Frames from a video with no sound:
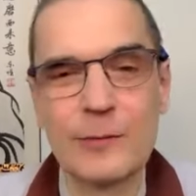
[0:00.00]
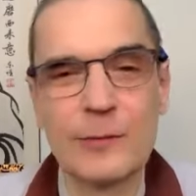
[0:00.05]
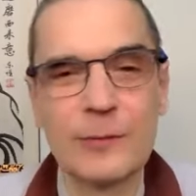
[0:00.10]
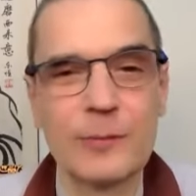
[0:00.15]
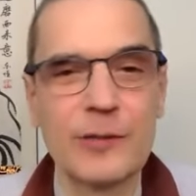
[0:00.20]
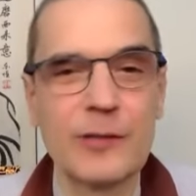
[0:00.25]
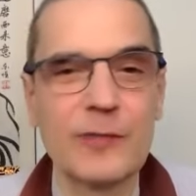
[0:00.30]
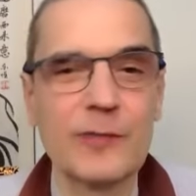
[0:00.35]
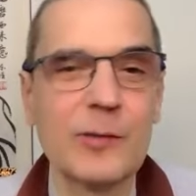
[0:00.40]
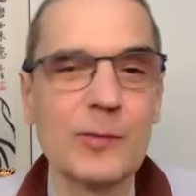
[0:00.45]

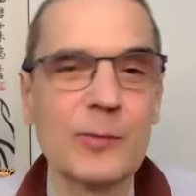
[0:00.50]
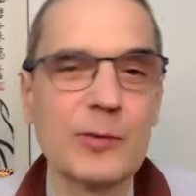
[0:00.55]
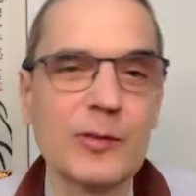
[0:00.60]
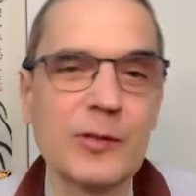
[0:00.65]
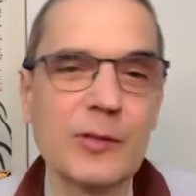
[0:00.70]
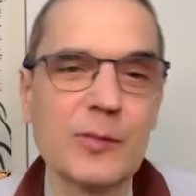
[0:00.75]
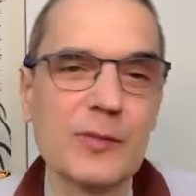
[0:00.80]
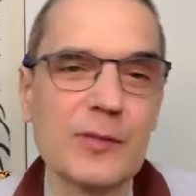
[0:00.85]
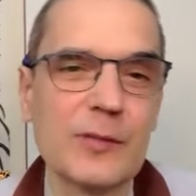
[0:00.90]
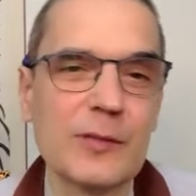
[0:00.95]

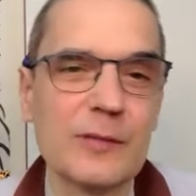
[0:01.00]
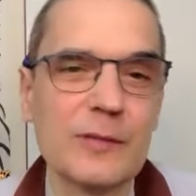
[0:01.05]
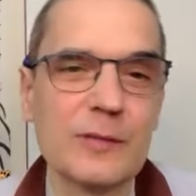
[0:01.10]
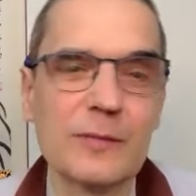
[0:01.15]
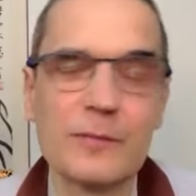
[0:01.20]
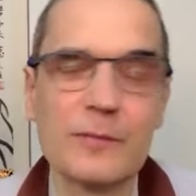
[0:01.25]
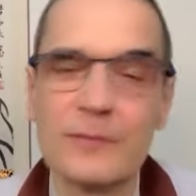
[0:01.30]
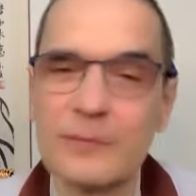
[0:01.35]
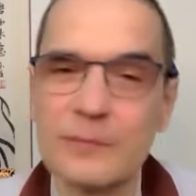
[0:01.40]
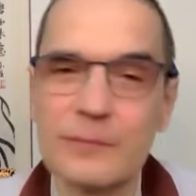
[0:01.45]
prawdopodobnie,
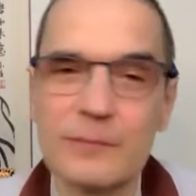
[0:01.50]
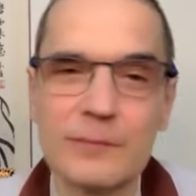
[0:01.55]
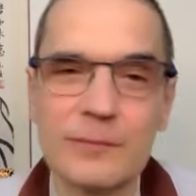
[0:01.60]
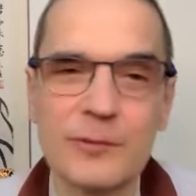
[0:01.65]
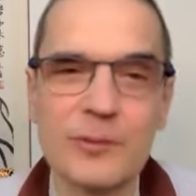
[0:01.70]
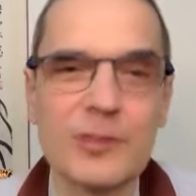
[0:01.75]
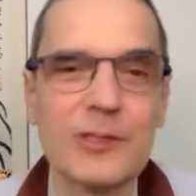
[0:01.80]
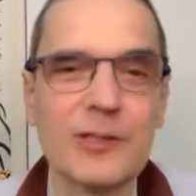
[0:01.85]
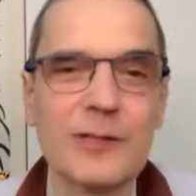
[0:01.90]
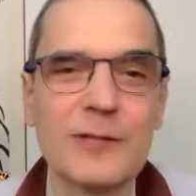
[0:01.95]

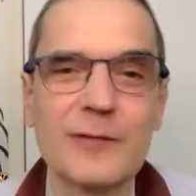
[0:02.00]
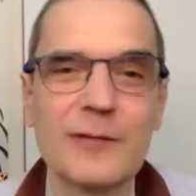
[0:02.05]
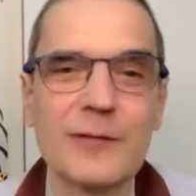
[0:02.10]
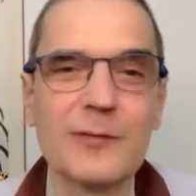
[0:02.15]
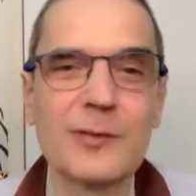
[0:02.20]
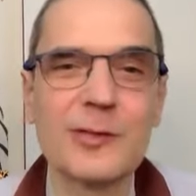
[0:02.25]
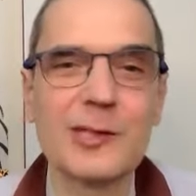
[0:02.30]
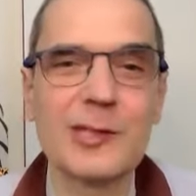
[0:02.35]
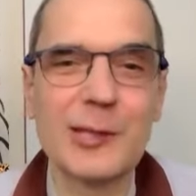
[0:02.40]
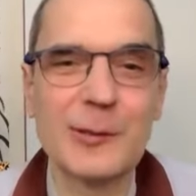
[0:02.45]
może nie we
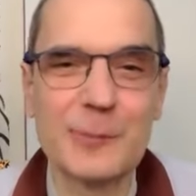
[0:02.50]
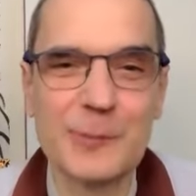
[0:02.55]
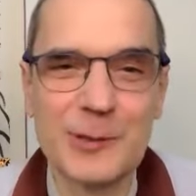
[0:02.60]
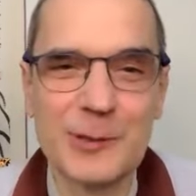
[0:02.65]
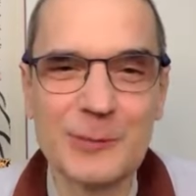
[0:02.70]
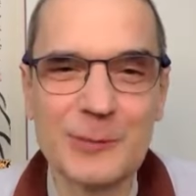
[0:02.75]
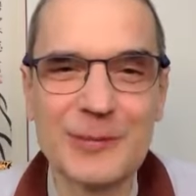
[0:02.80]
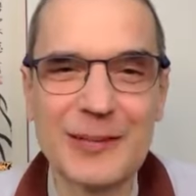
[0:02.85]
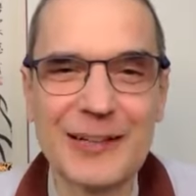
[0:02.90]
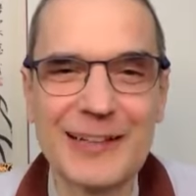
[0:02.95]
wszystkich
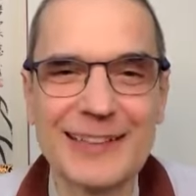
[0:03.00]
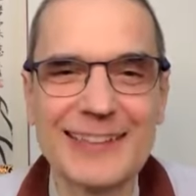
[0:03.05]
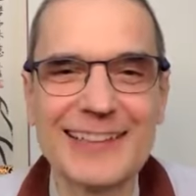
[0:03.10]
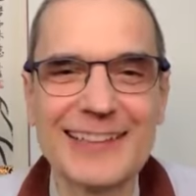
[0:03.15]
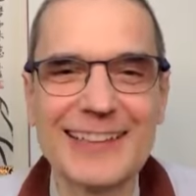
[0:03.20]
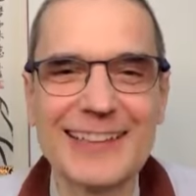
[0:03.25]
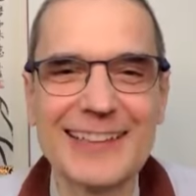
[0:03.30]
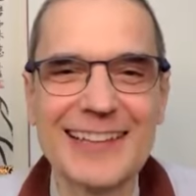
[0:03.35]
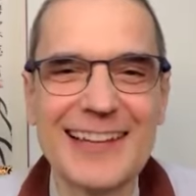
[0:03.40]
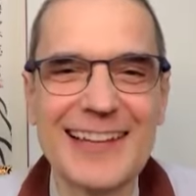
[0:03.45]

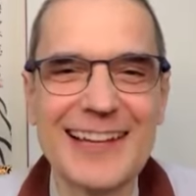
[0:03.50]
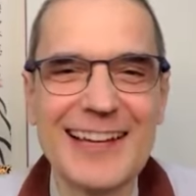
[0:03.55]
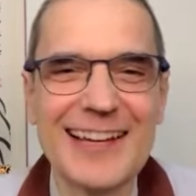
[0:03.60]
przypadkach,